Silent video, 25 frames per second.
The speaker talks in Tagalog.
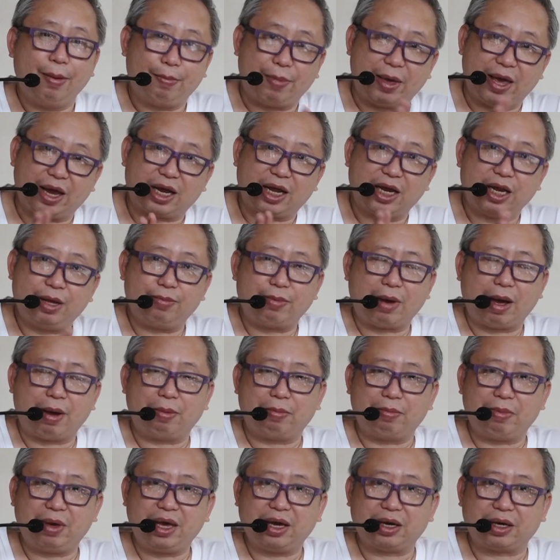Pera ni Mama
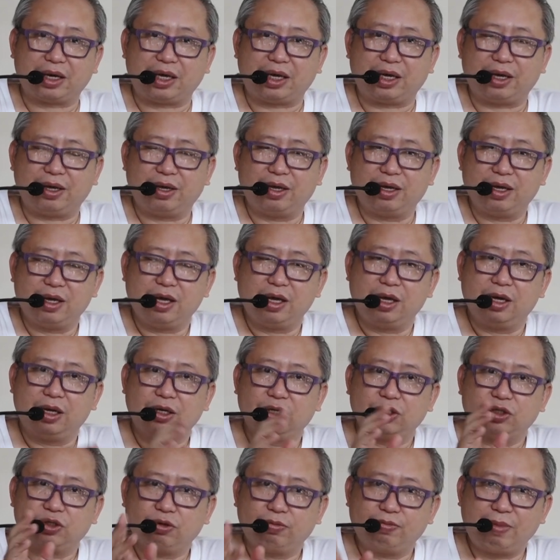Mary.
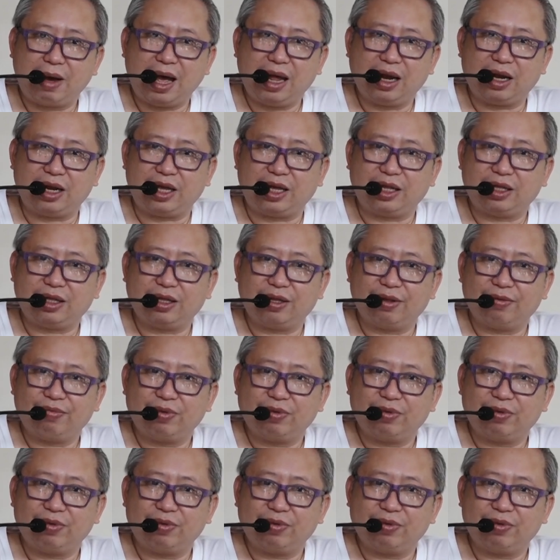Subalit,